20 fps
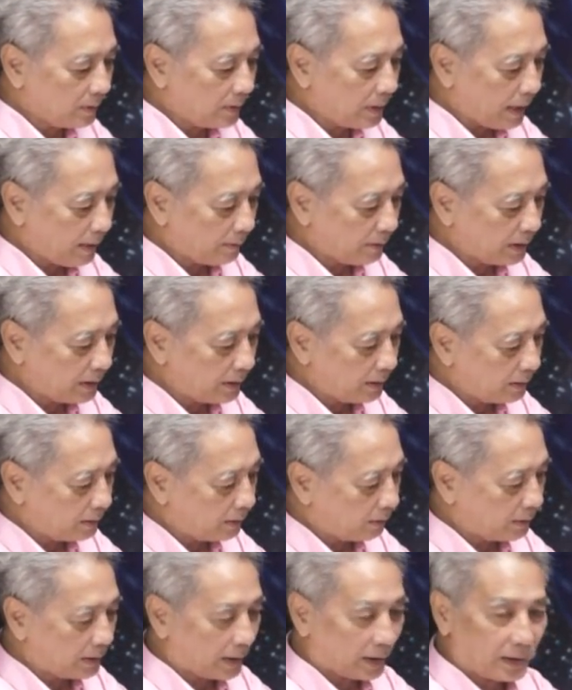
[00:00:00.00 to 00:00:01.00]
ได้นิด
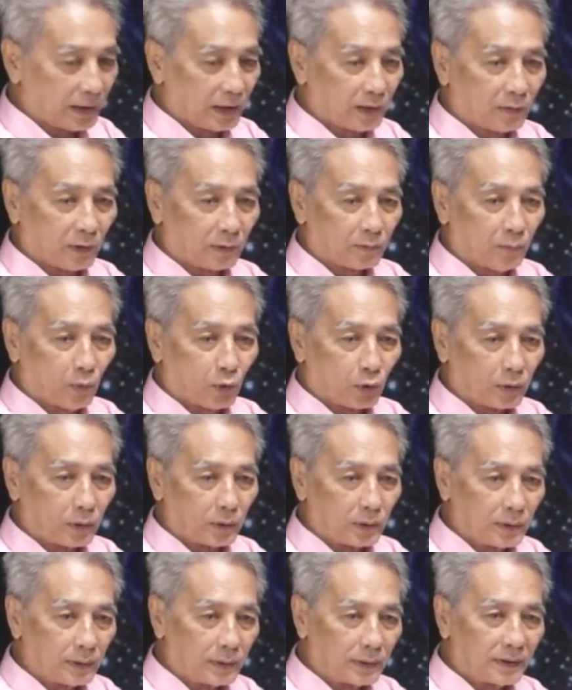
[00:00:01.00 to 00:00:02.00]
ก็ยังดีกว่าหมด
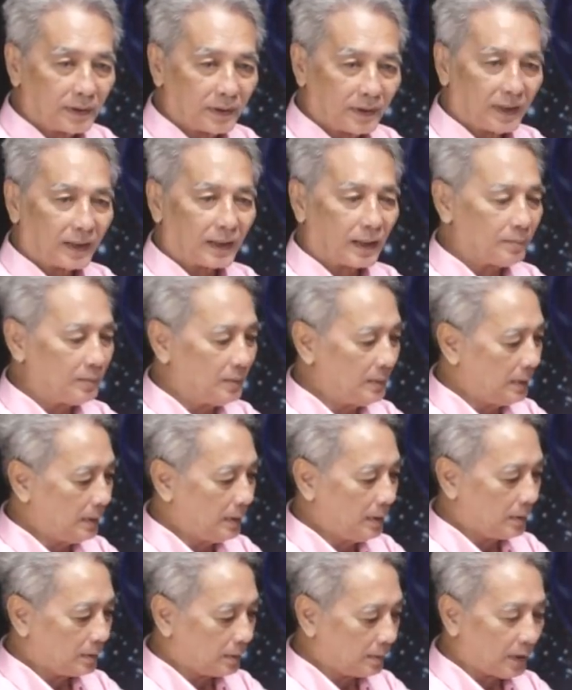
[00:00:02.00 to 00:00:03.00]
นะครับ
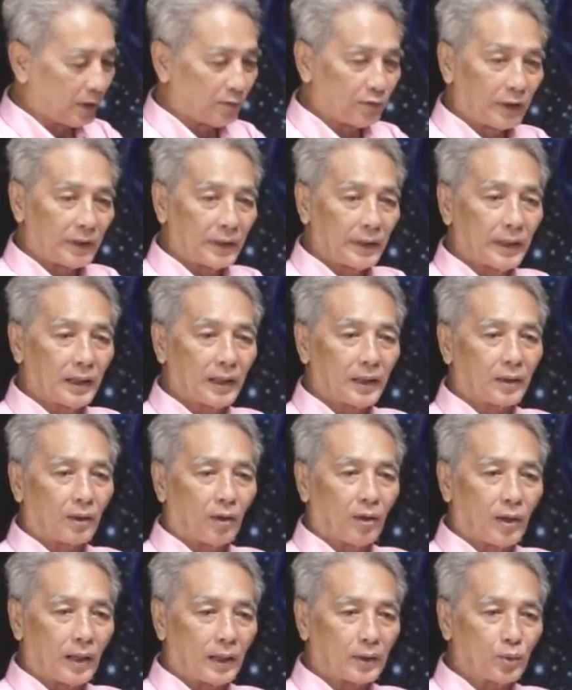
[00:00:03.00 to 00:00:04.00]
สำหรับวันนี้ข
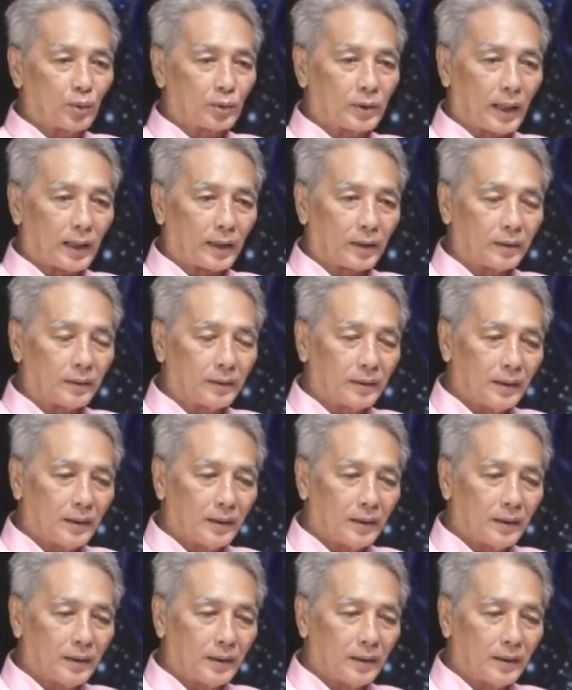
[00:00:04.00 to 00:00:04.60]
อให้ทุกท่าน